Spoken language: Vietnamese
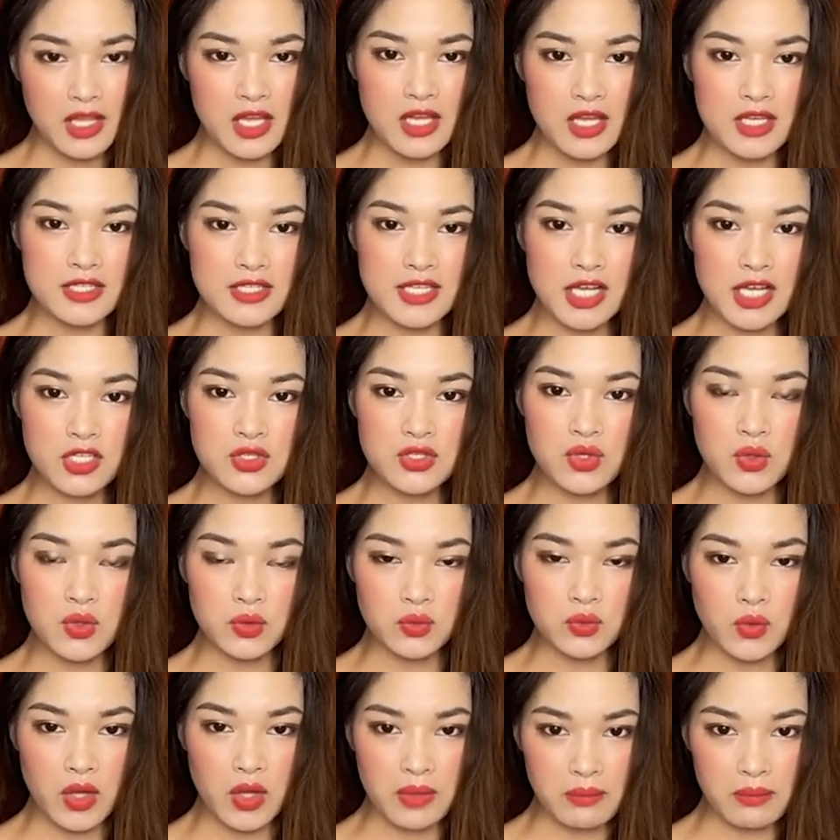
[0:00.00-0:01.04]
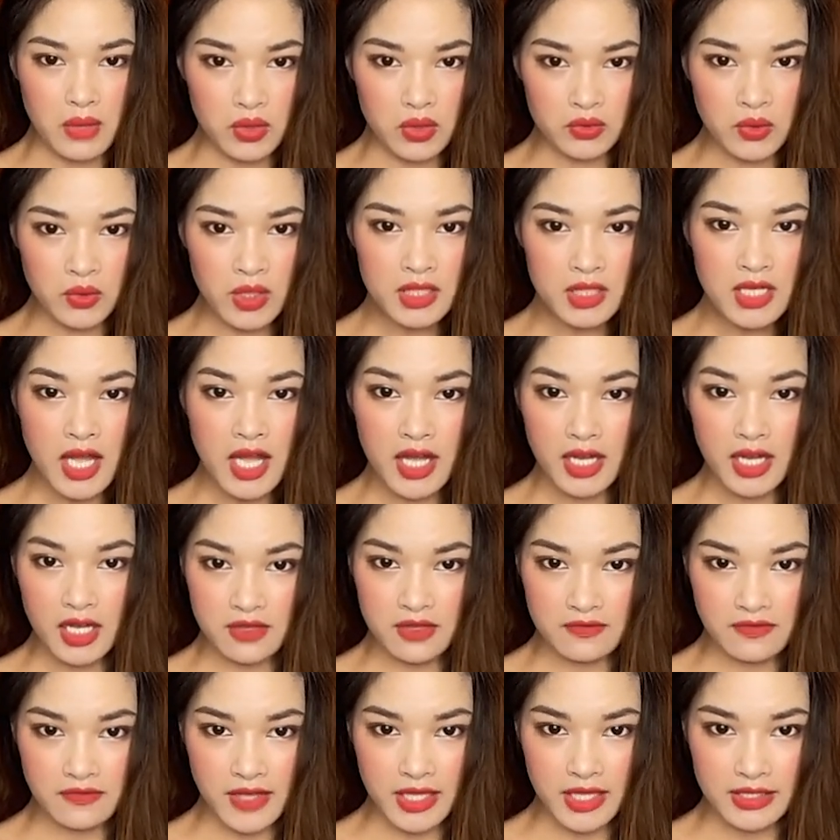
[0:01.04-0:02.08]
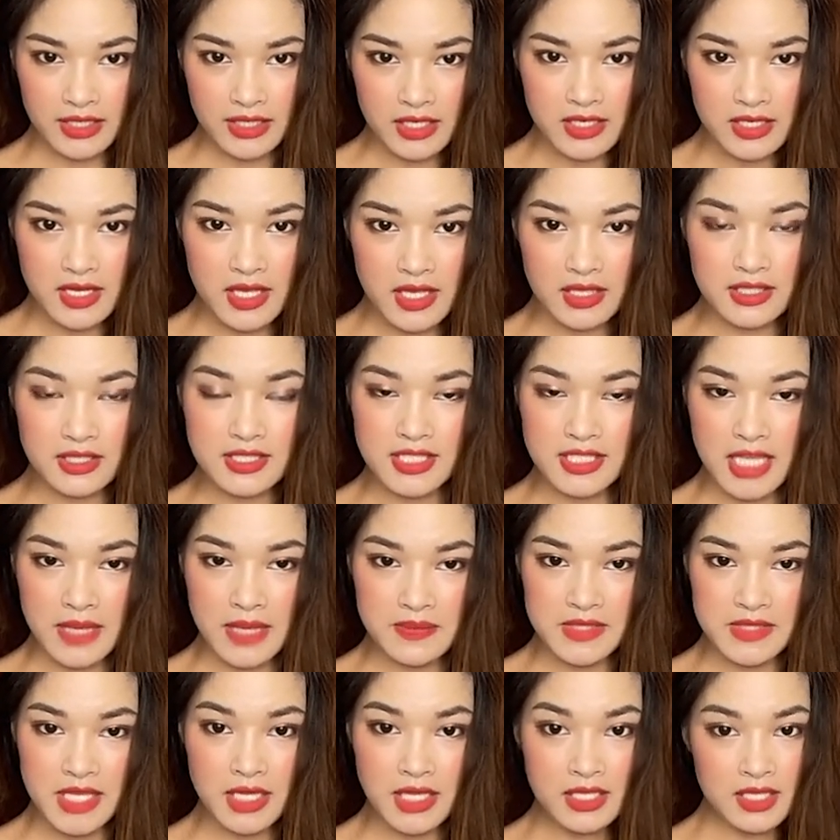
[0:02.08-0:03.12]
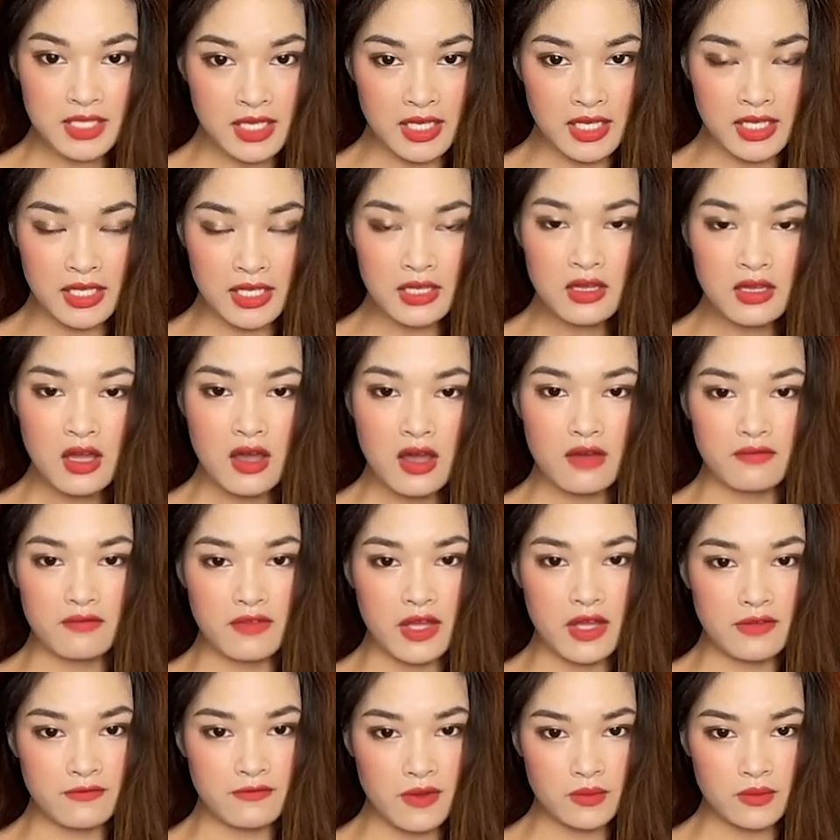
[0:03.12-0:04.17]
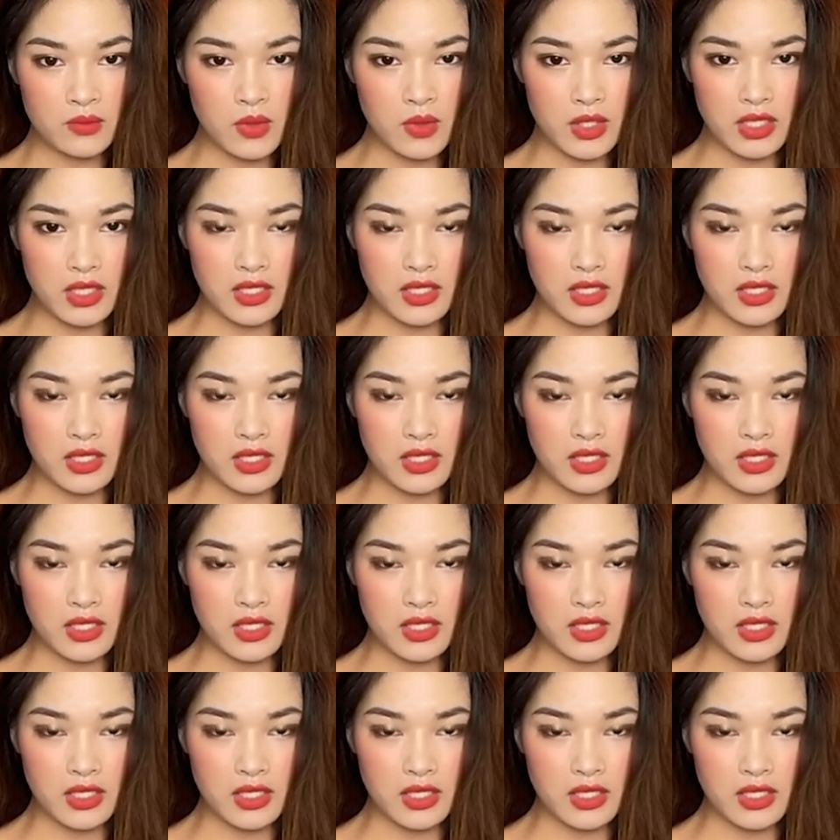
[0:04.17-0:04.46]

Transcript: gia chủ tuổi mậu tuất cần phải nhất định xem xét kỹ về phong thủy,